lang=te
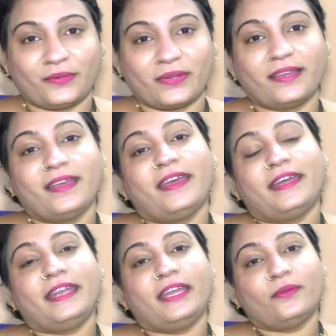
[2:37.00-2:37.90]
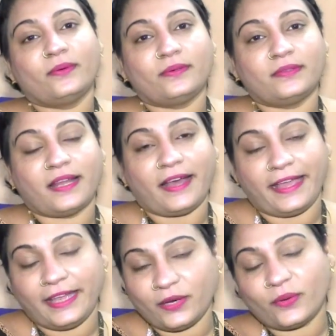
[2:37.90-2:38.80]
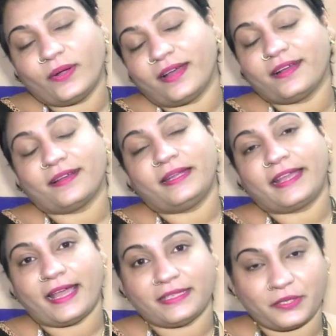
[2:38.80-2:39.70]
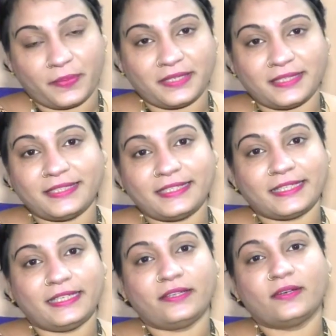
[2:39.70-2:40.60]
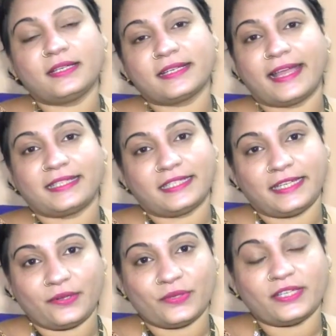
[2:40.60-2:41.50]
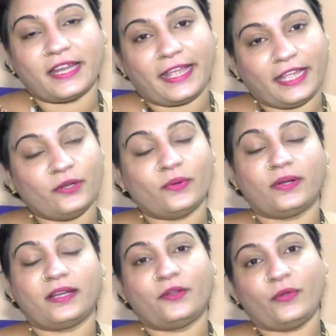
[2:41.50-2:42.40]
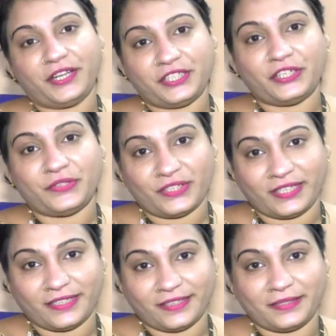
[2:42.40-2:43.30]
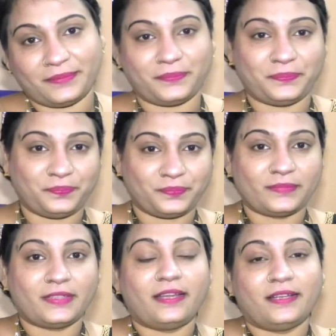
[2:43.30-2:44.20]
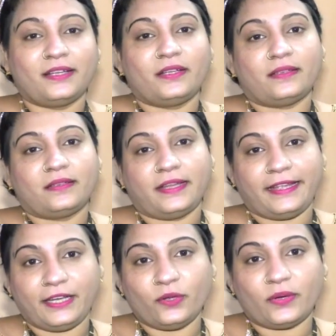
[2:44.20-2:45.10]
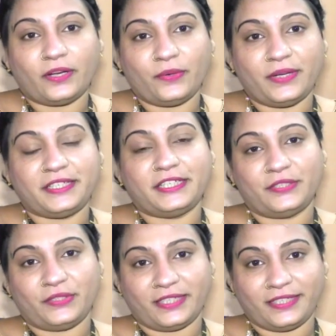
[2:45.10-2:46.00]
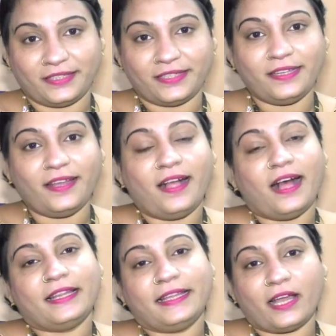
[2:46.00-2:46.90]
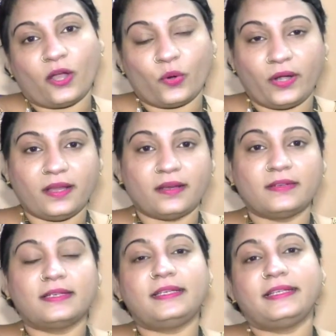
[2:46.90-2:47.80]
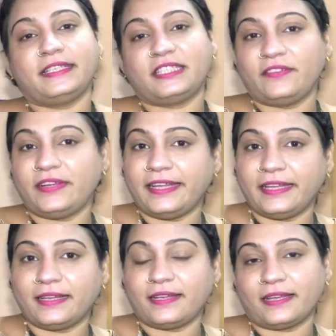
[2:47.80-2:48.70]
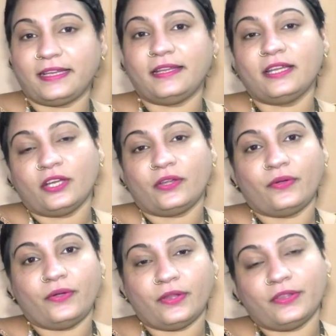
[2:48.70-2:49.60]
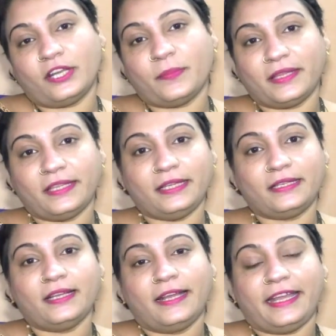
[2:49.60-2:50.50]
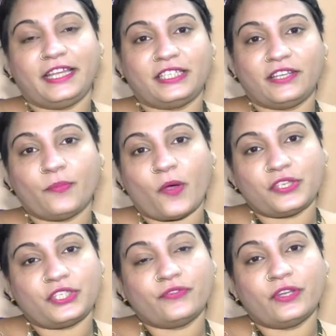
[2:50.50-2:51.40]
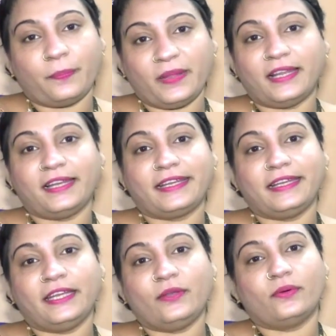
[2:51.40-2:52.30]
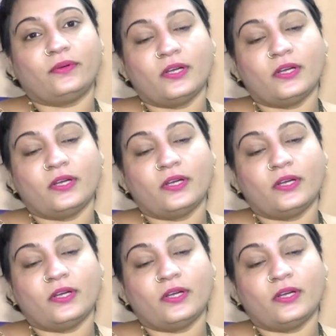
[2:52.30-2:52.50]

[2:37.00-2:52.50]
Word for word: ఓకే నేను నా హెయిర్ కూడా క్యాన్సర్ పేషెంట్స్కి వరల్డ్ క్యాన్సర్ డే రోజున నా హెయిర్ని కూడా డొనేట్ చేయడం జరిగింది హెయిర్ని కూడా డొనేట్ చేయడం జరిగింది అంతేకాకుండా వరల్డ్ హెచ్ఐవి డేకి రెండు వందల మంది హెచ్ఐవి పాజిటివ్ ఉన్న పిల్లలకి నేను